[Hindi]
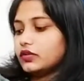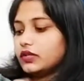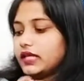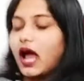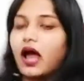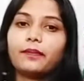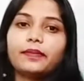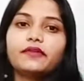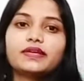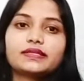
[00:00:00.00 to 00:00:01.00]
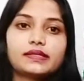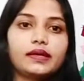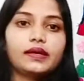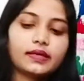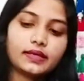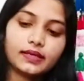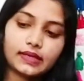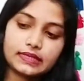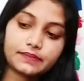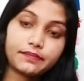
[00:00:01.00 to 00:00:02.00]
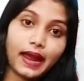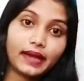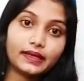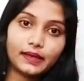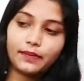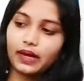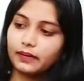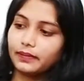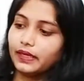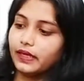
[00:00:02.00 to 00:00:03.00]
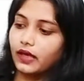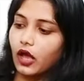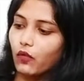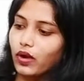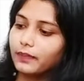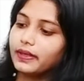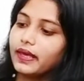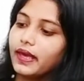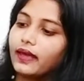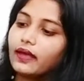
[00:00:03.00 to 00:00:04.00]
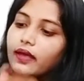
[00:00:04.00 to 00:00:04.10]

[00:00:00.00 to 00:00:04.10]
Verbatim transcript: तो यहाँ पे वैसे इस मैट के बारे में लिखा हुआ भी है